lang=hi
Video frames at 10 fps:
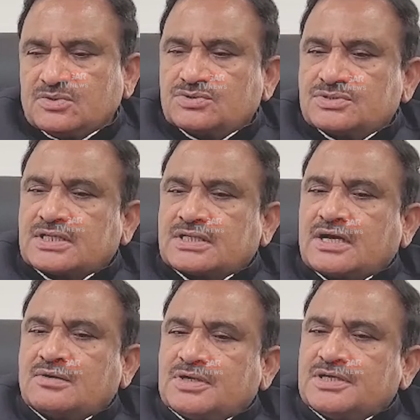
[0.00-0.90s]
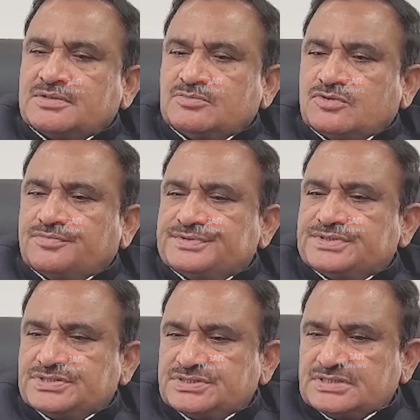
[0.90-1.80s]
और तत्काल माननीय
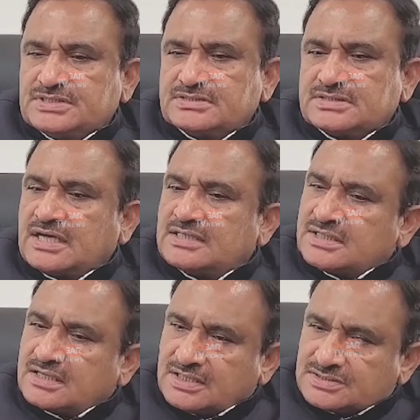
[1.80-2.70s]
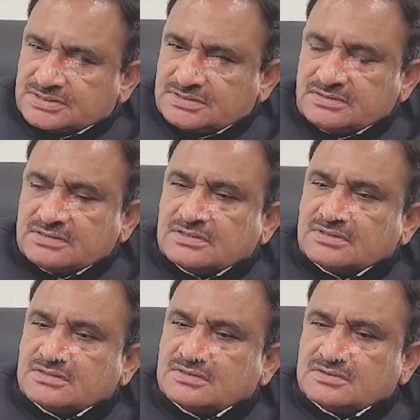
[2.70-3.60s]
मुख्यमंत्री जी ने सहायता राशि
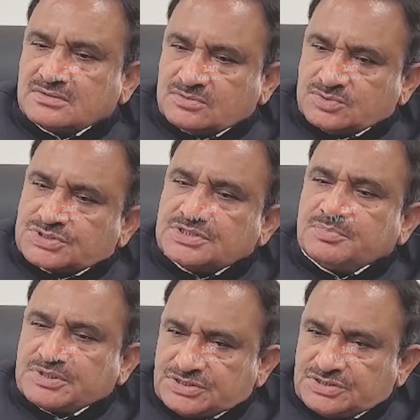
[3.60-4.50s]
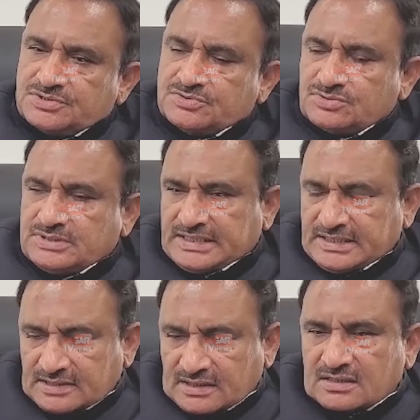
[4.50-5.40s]
उसकी पत्नी को
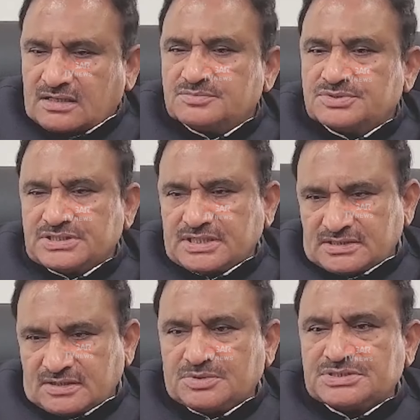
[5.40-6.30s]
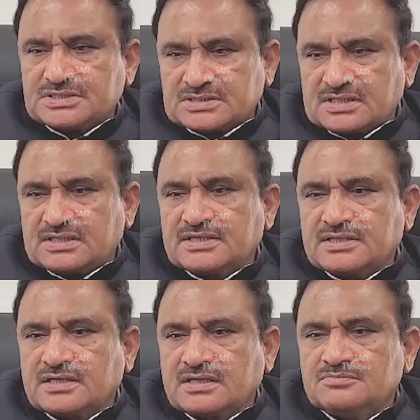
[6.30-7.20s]
देने का काम किया था मदद करने
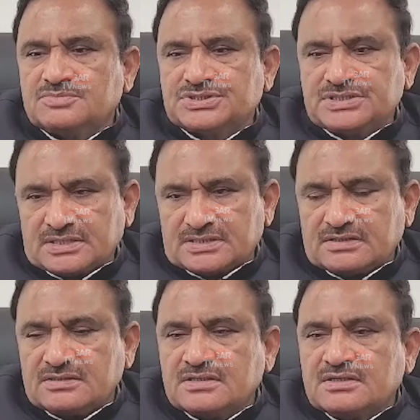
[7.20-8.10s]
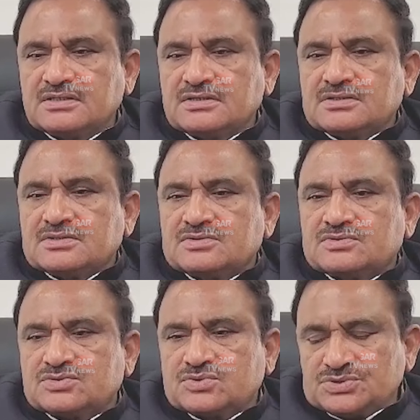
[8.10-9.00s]
का काम किया था
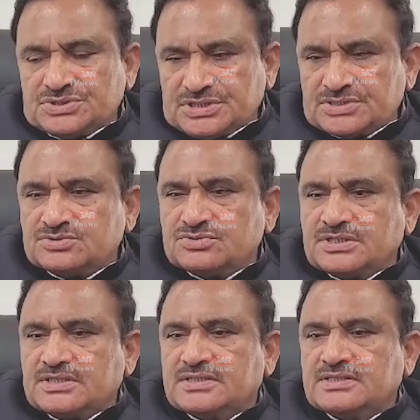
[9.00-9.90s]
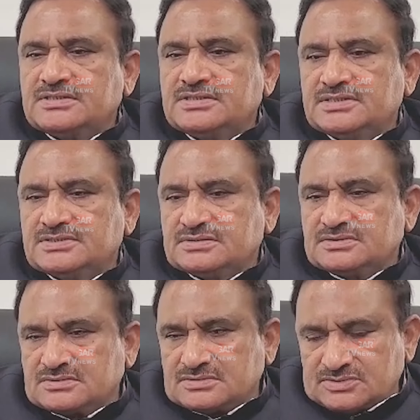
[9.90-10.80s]
तो ये जो है ये
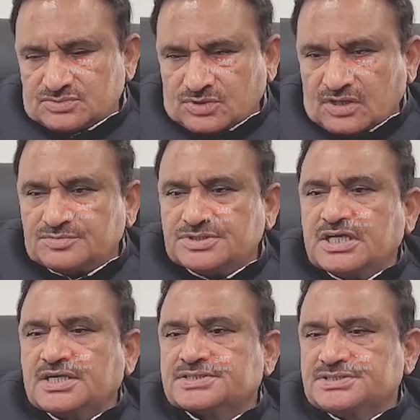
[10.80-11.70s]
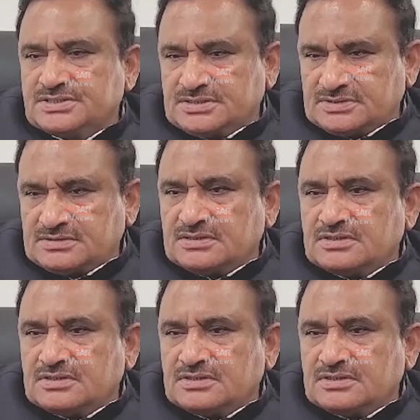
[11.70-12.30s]
चुनावी राखी है